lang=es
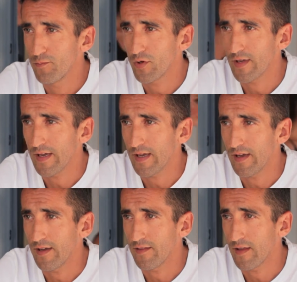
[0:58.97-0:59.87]

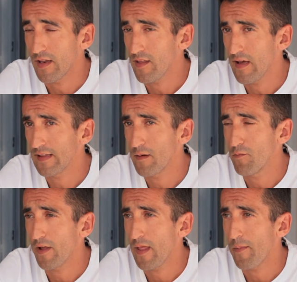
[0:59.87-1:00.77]
porque se inicia la
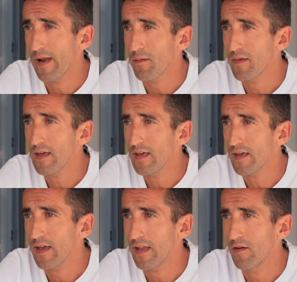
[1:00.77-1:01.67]
temporada para mí
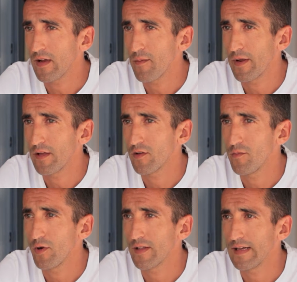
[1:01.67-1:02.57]
y era un campeonato
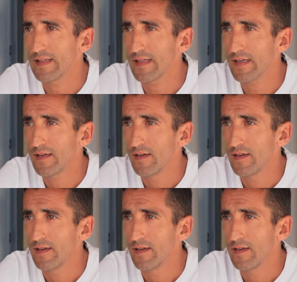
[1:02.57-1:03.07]
importante